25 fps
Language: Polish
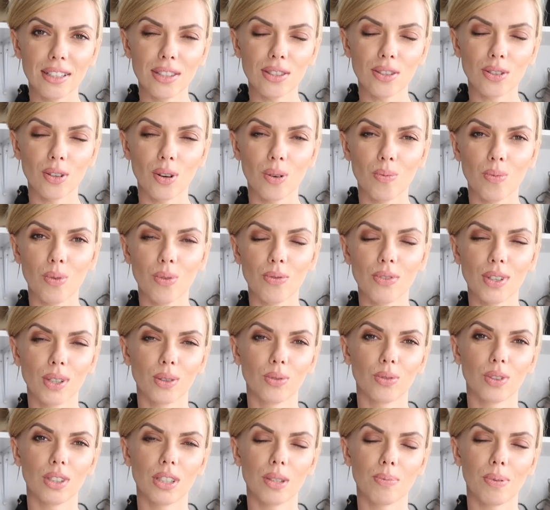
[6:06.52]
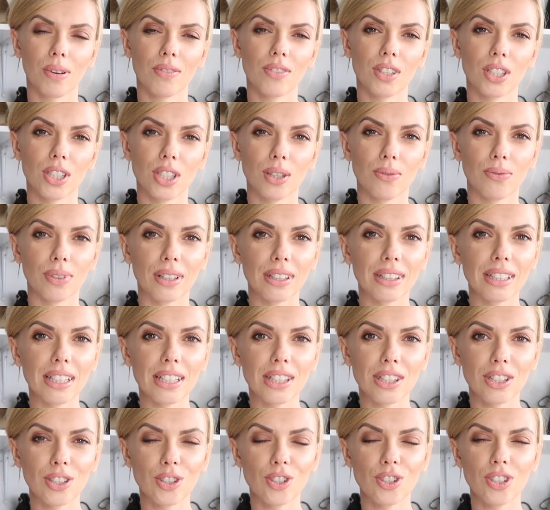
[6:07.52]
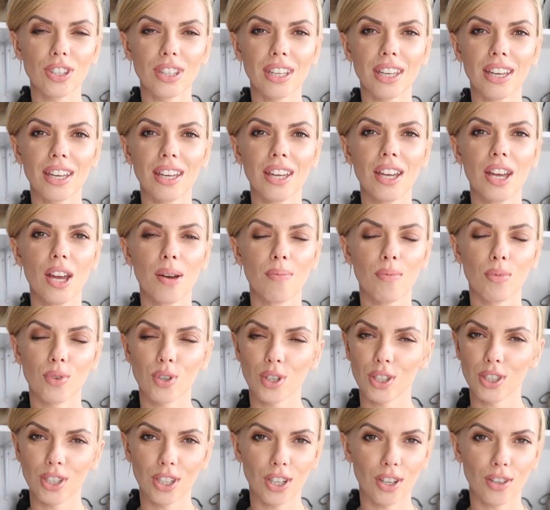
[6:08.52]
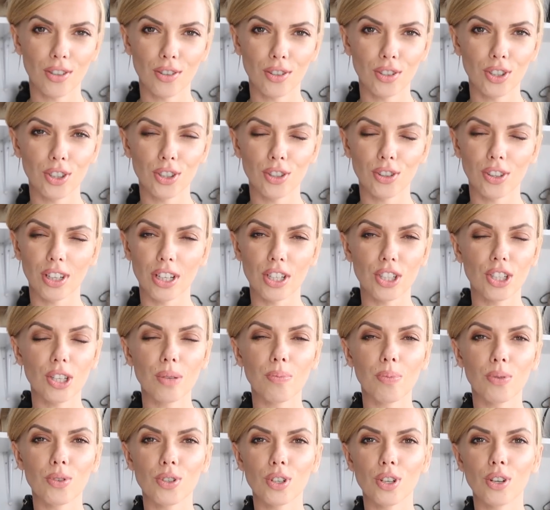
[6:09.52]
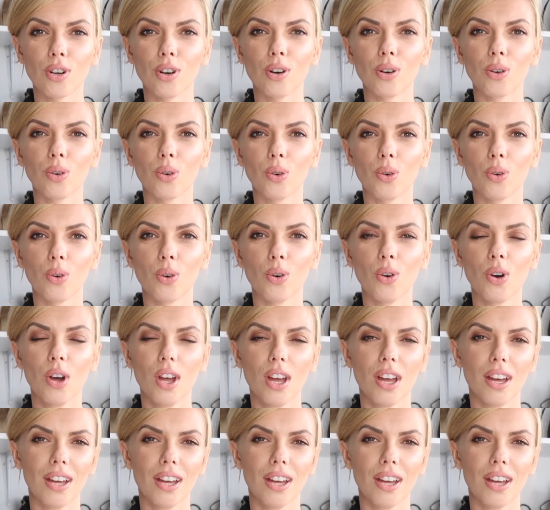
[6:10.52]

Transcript: jest to obuwie, które sprawdza się fantastycznie, możecie je nosić o każdej porze roku,